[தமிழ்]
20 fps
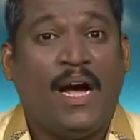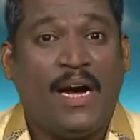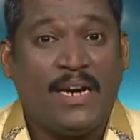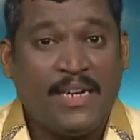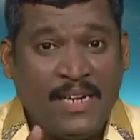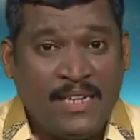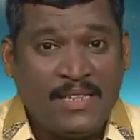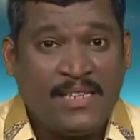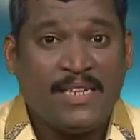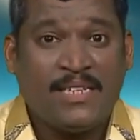
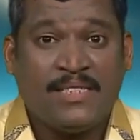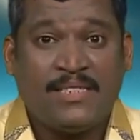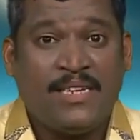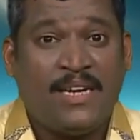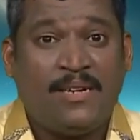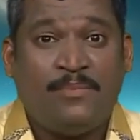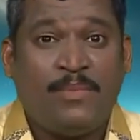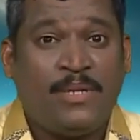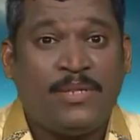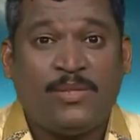அன்னை தெரசா
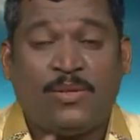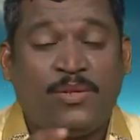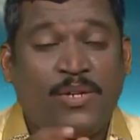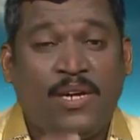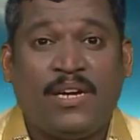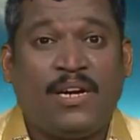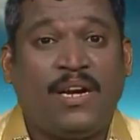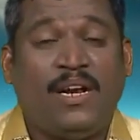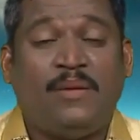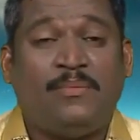அம்மா
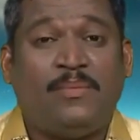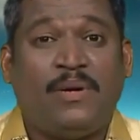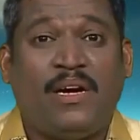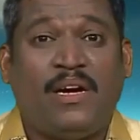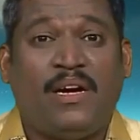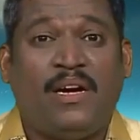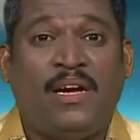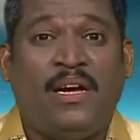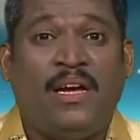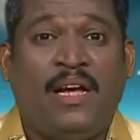சொன்னாங்களாமா
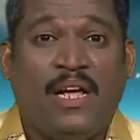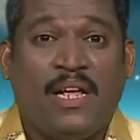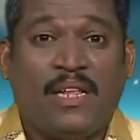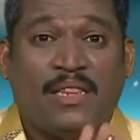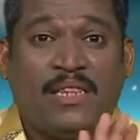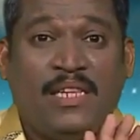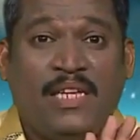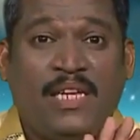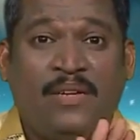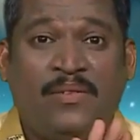
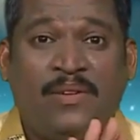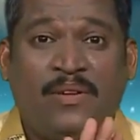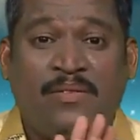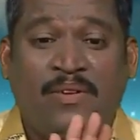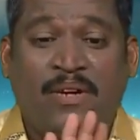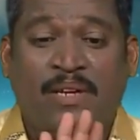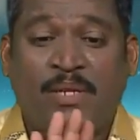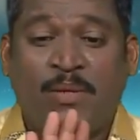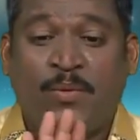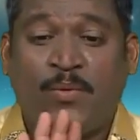
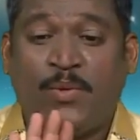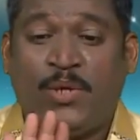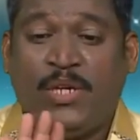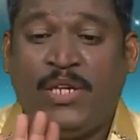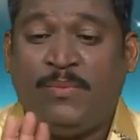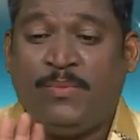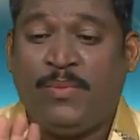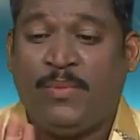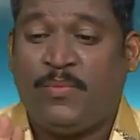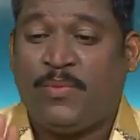தீவிரவாத
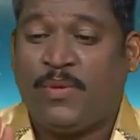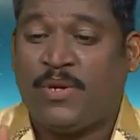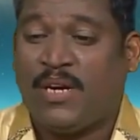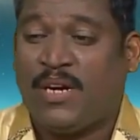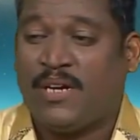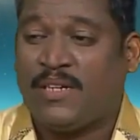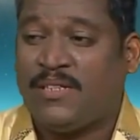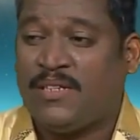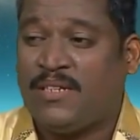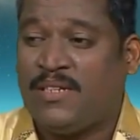ஒழிப்பு
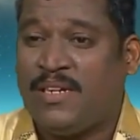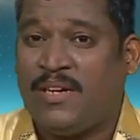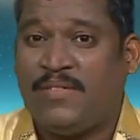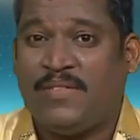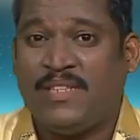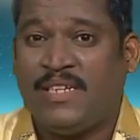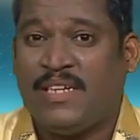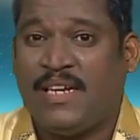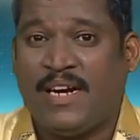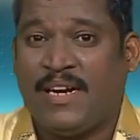போராட்டத்துக்கு நான்
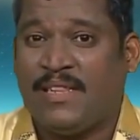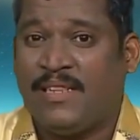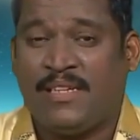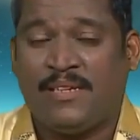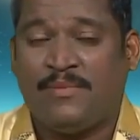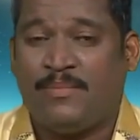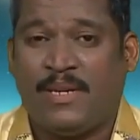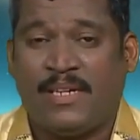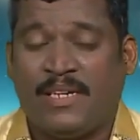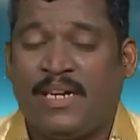வந்து
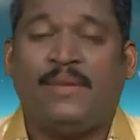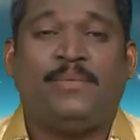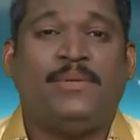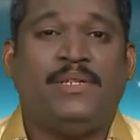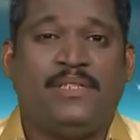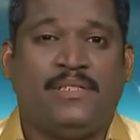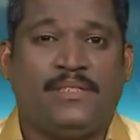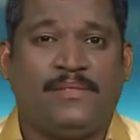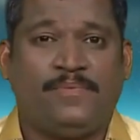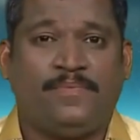கலந்துக்க மாட்டேன்
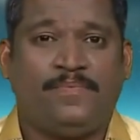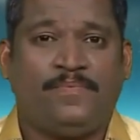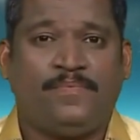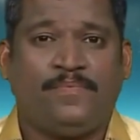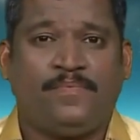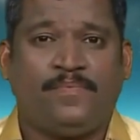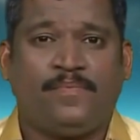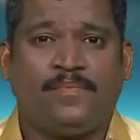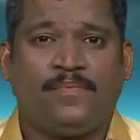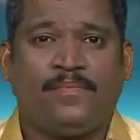அப்படின்னு
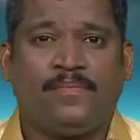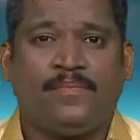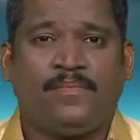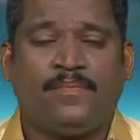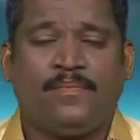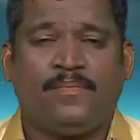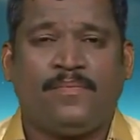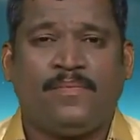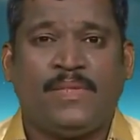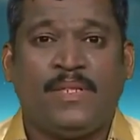
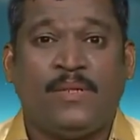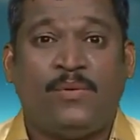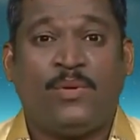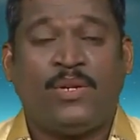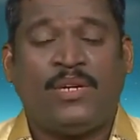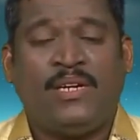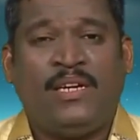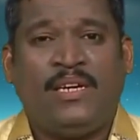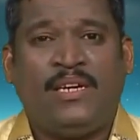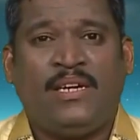
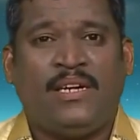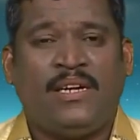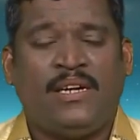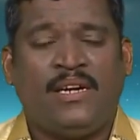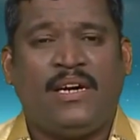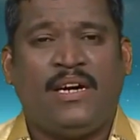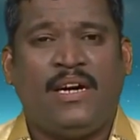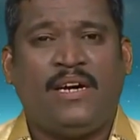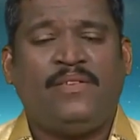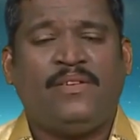உடனே
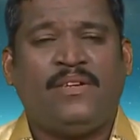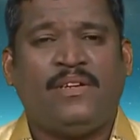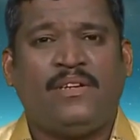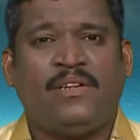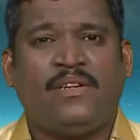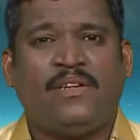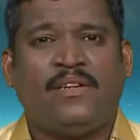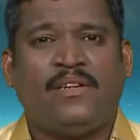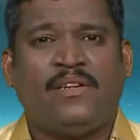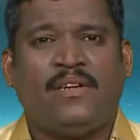அவங்க
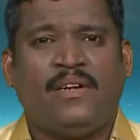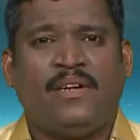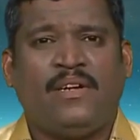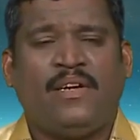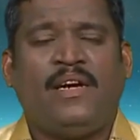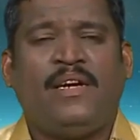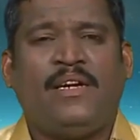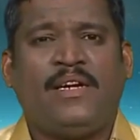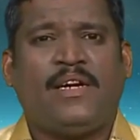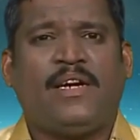
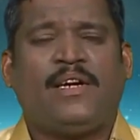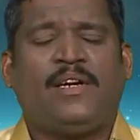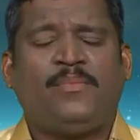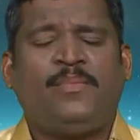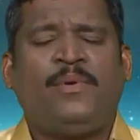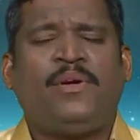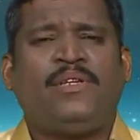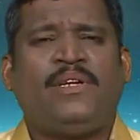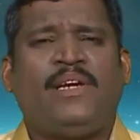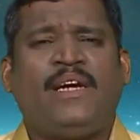ஏன்னு
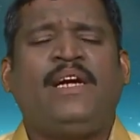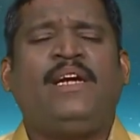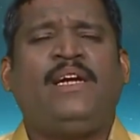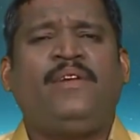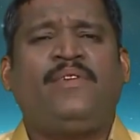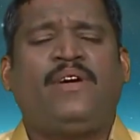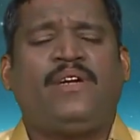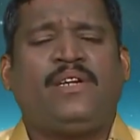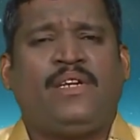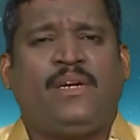கேட்டப்போ அது
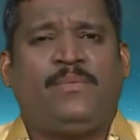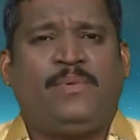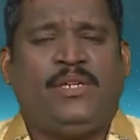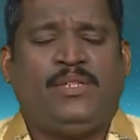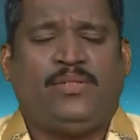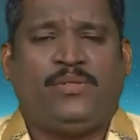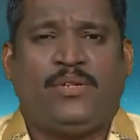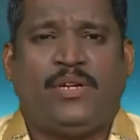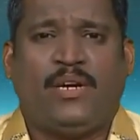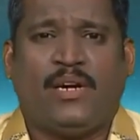நெகட்டிவா இருக்கு
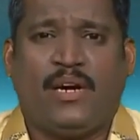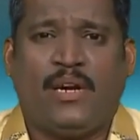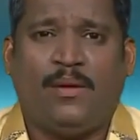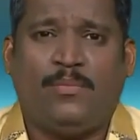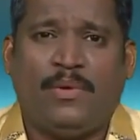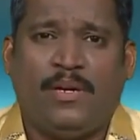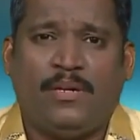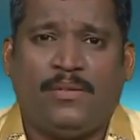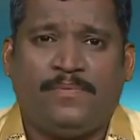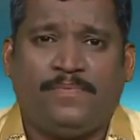அப்படின்னு
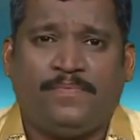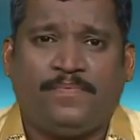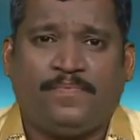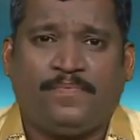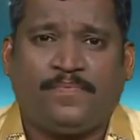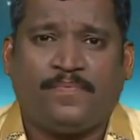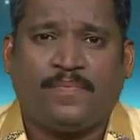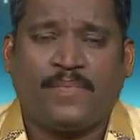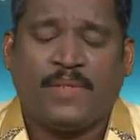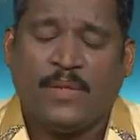சொன்னாங்களாமா
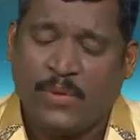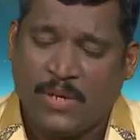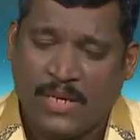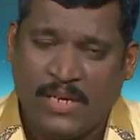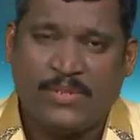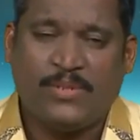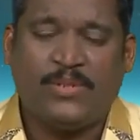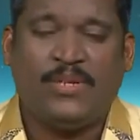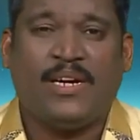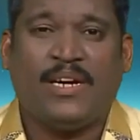
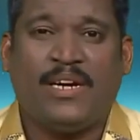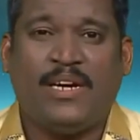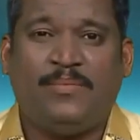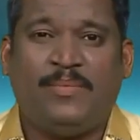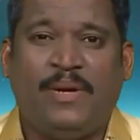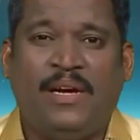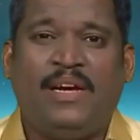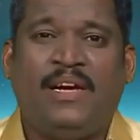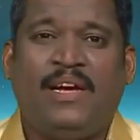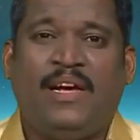உடனே
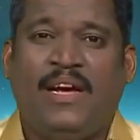சொன்னாங்களாமா